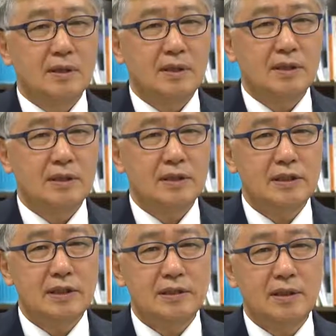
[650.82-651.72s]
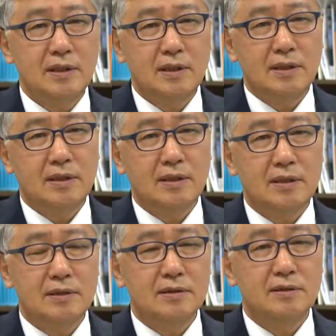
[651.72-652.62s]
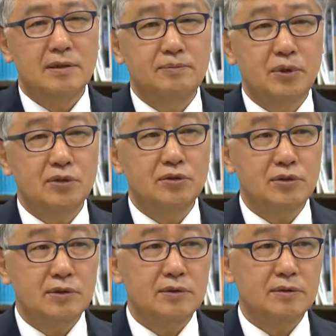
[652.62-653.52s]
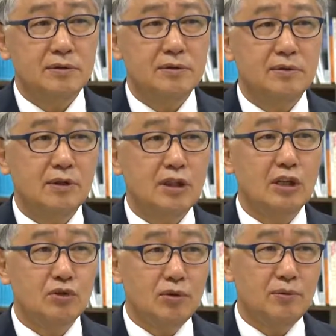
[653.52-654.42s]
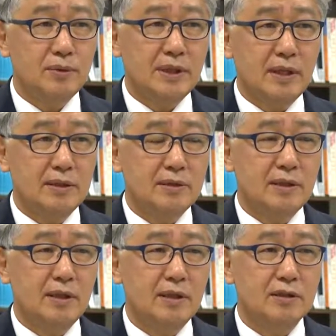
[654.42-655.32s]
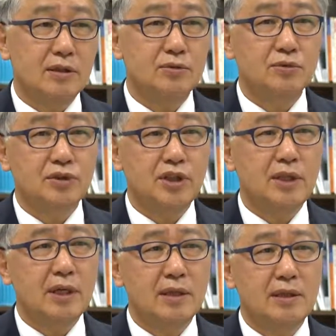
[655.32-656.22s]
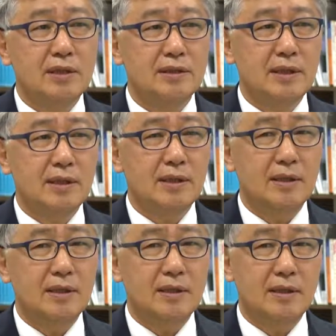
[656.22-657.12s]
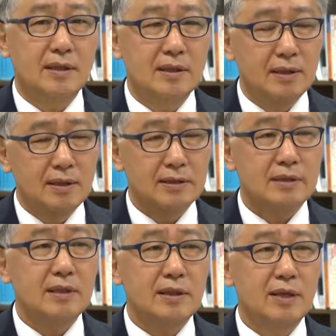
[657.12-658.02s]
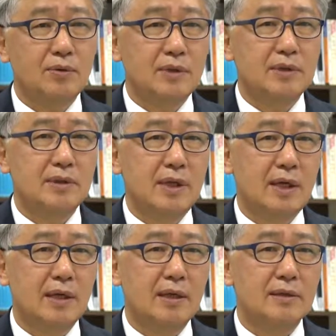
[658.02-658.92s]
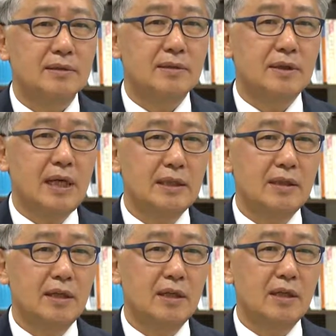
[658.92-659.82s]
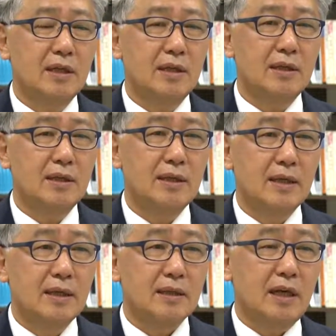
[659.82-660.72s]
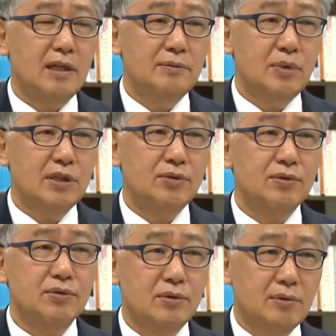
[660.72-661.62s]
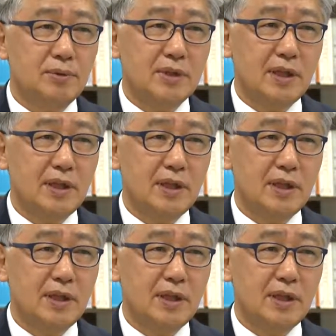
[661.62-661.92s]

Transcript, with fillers: 에, 예, 사실 이제 예, 연평균 그 성장률로 볼 때는 이제 전국 최상위를 이제 예, 차지하고 있는데 그러나 이제 개인별 소득으로 볼